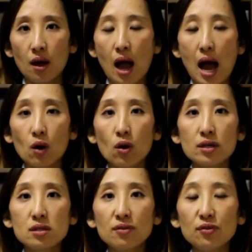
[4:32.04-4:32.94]
Agora,
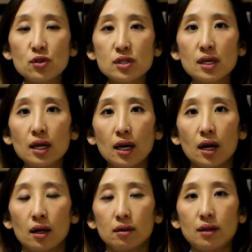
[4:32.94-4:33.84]
se você
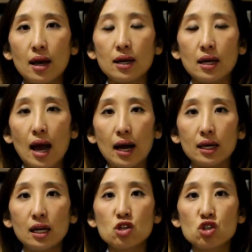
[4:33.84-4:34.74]
tem
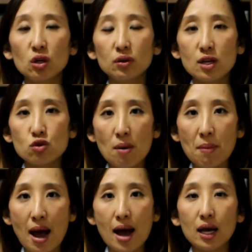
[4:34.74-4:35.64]
aquele estilo da sua
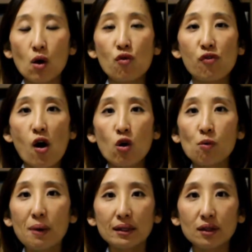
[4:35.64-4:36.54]
marca, o foco
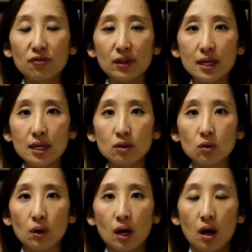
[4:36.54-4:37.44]
bem
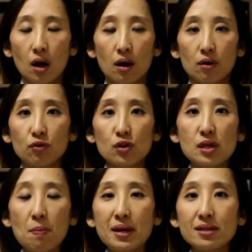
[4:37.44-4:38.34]
definido,
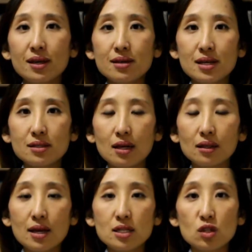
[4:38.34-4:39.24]
você pesquisa as
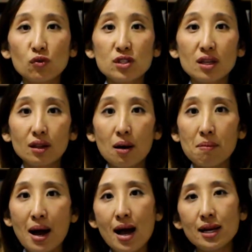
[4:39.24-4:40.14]
tendências e você
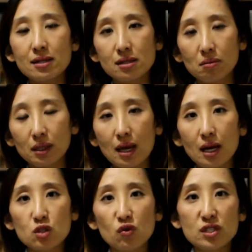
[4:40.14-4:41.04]
trabalha em cima
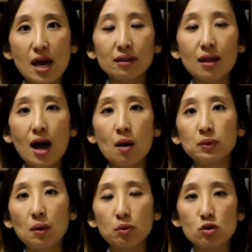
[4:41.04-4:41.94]
delas, você
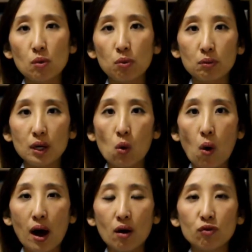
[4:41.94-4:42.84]
adapta para o seu
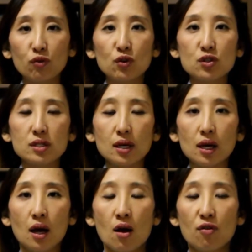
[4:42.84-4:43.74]
público-alvo,
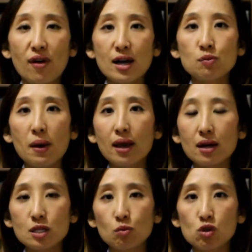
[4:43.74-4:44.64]
você faz
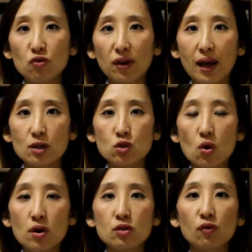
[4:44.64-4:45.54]
pequenas
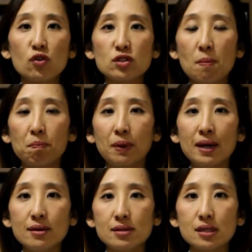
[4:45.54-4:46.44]
modificações ou você
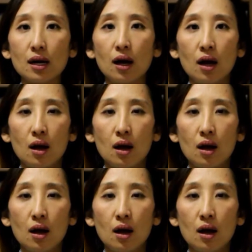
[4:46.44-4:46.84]
pinça